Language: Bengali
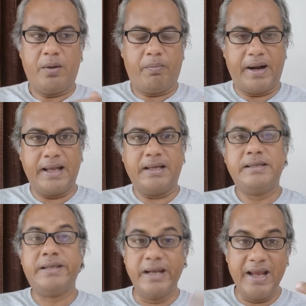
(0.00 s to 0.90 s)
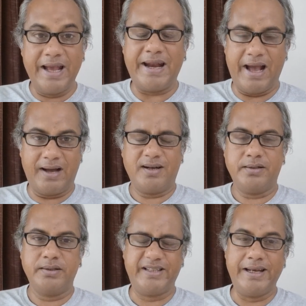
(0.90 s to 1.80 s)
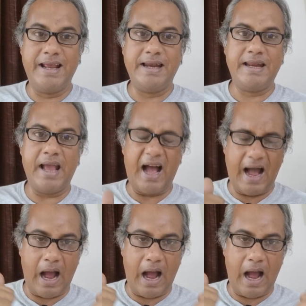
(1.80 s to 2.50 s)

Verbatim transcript: মানে জিরিয়ে নেয়া জিরিয়ে নিয়ে